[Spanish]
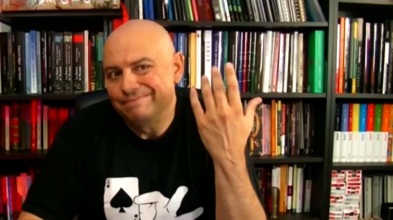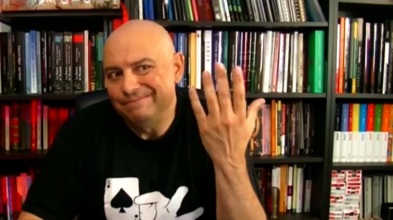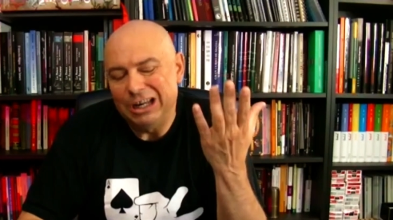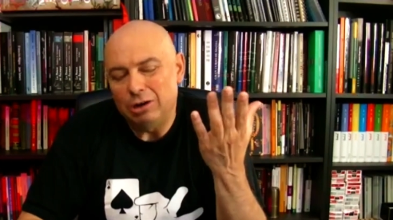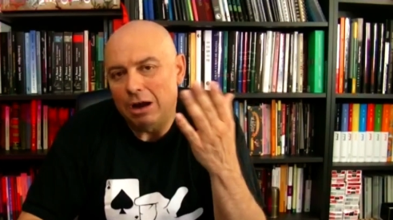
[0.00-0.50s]

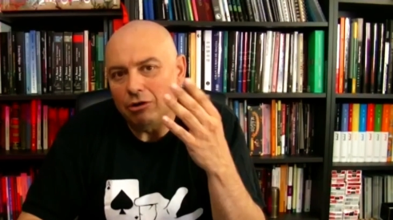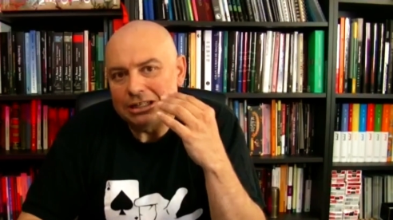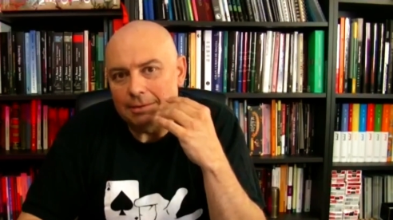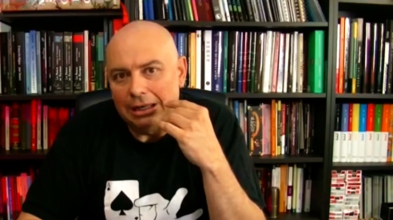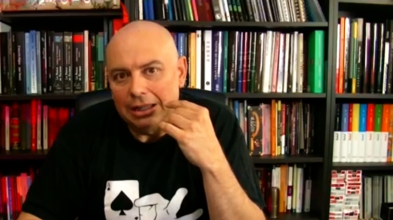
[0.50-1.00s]
Ya no van con
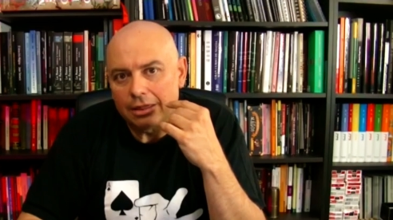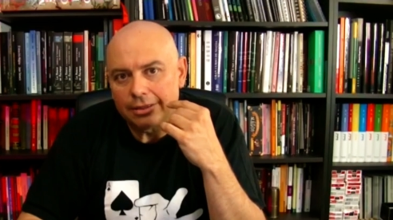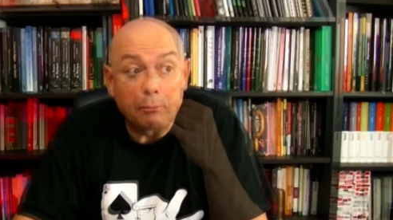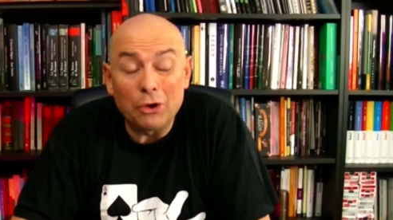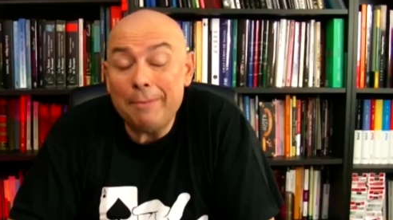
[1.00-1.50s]
esa maldad.
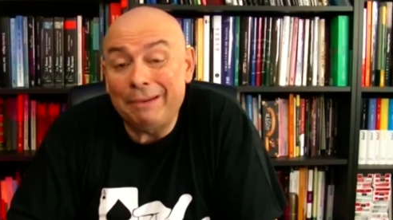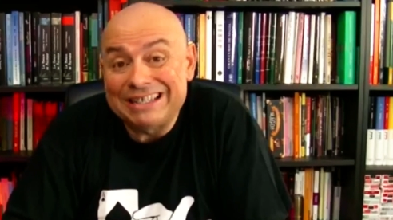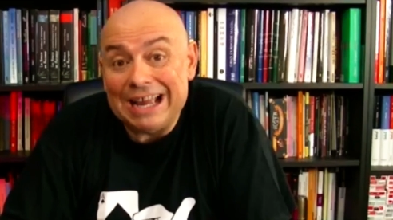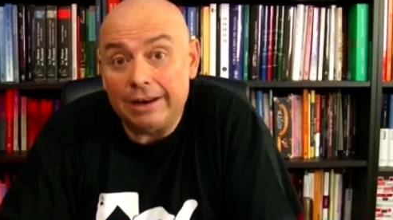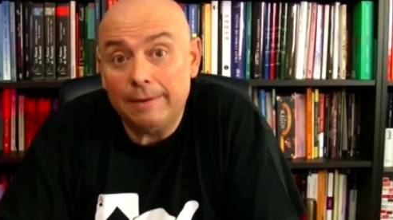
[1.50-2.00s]
Puede
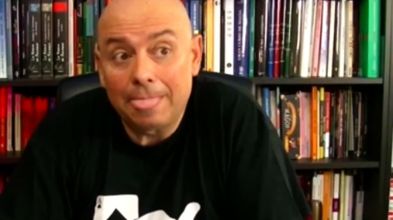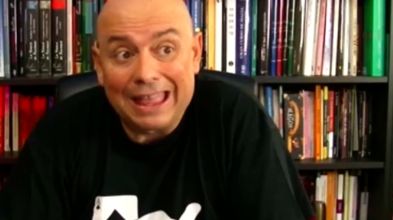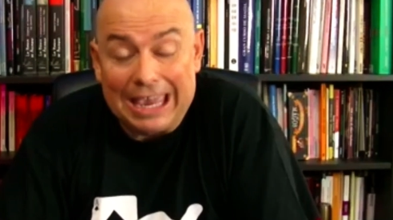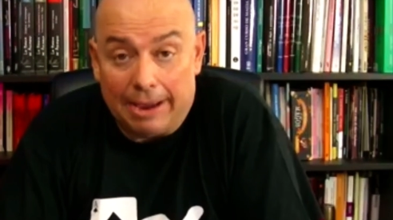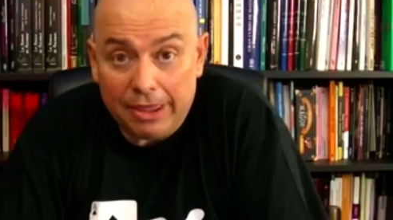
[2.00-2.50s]
pasar
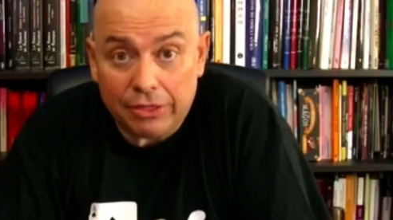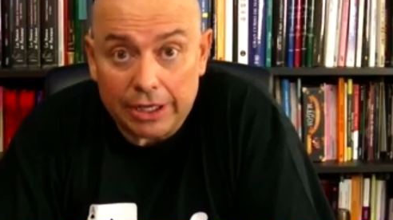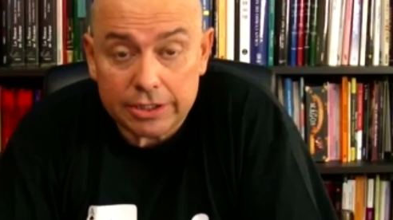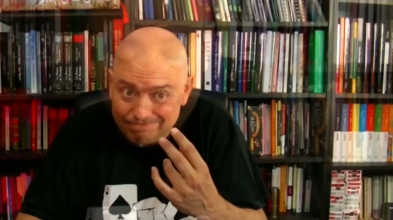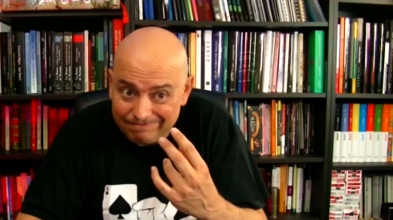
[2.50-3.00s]
que a
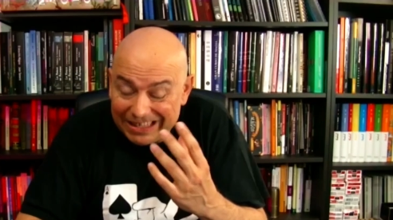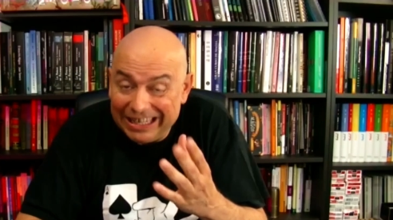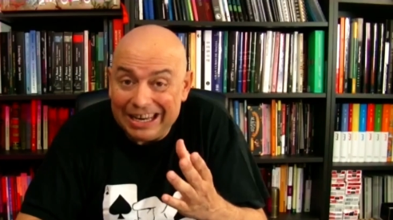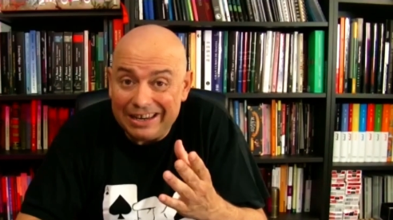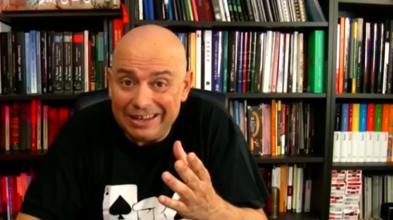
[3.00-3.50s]
veces
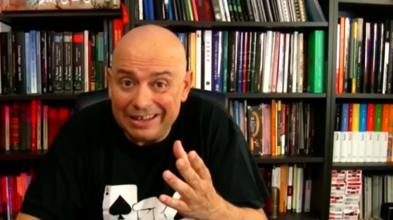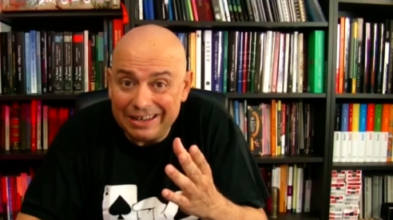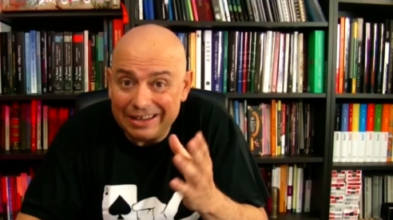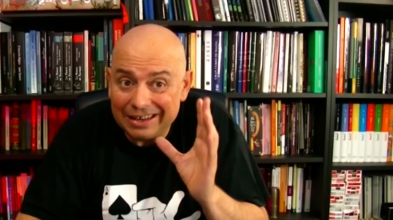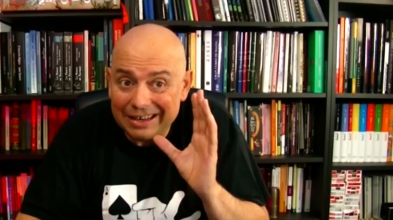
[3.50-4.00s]
tiren
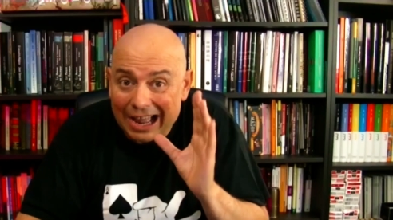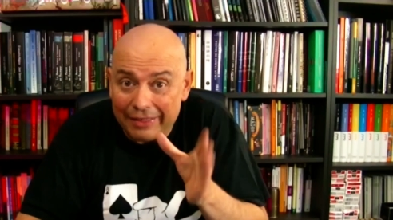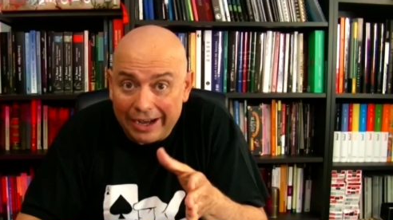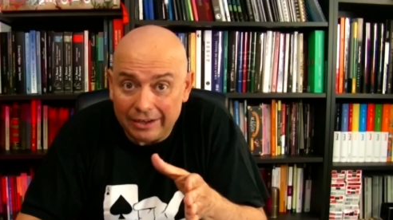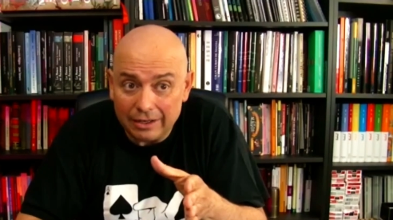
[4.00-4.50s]
a
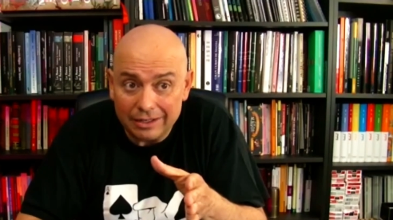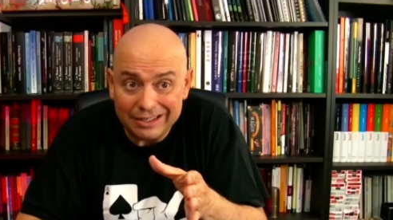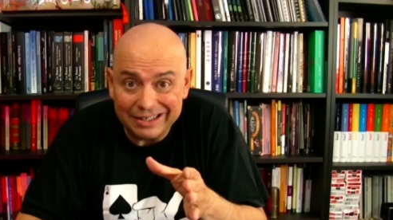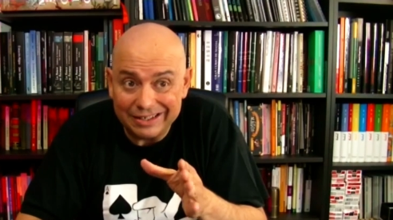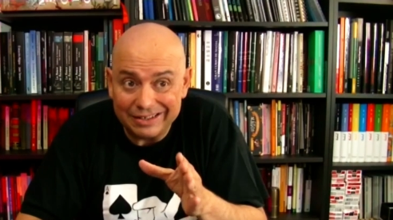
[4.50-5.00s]
dar
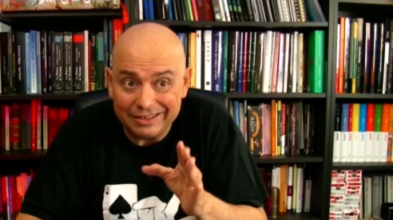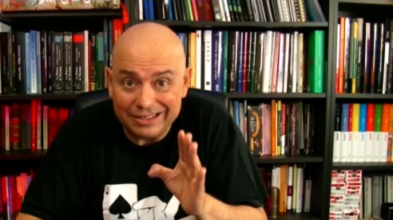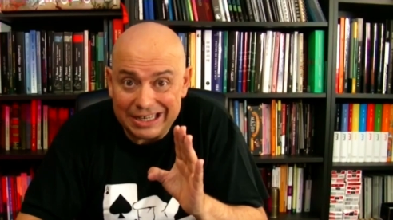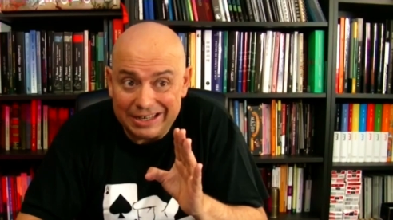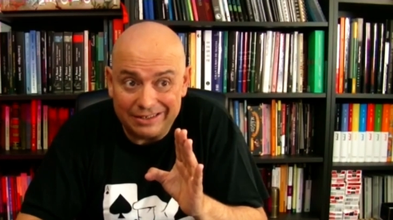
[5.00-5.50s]

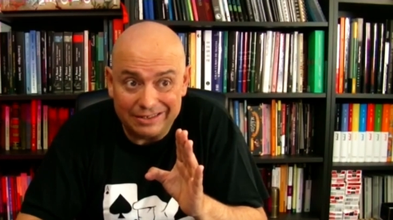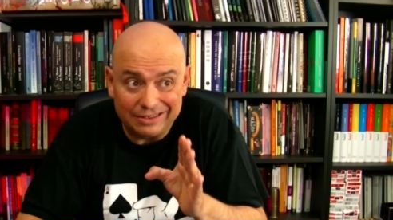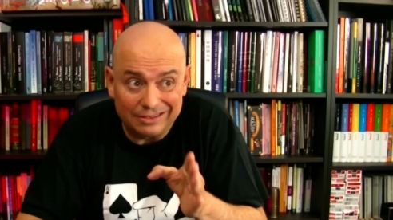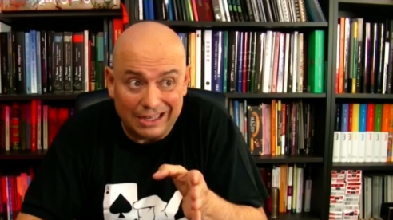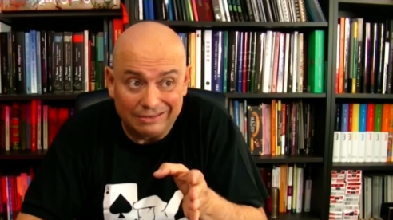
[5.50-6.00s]

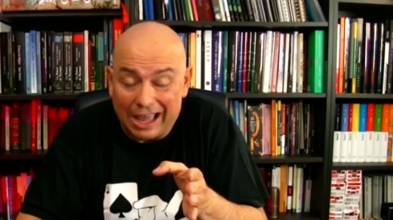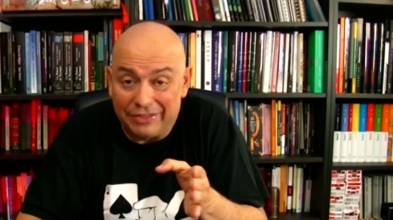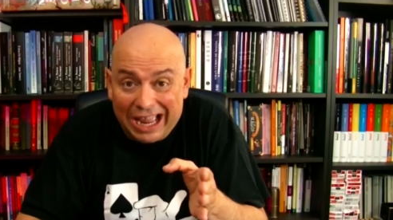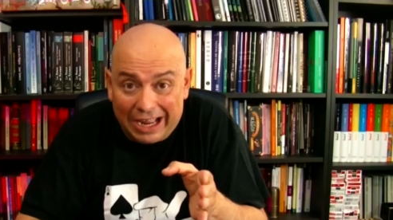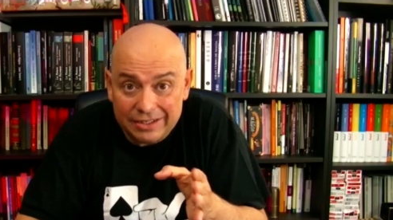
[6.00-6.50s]
sin a
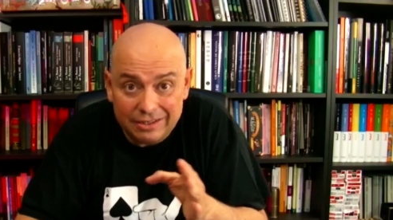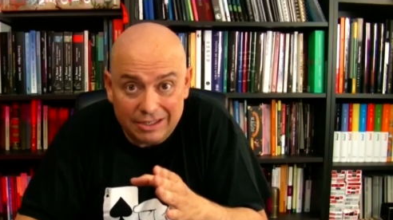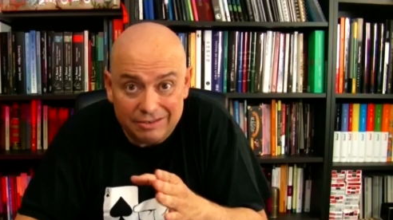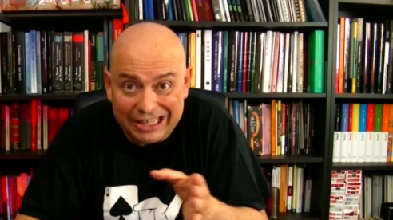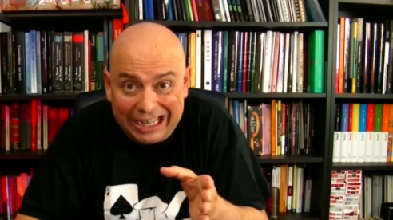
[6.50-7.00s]
ciegas, ¿sabes?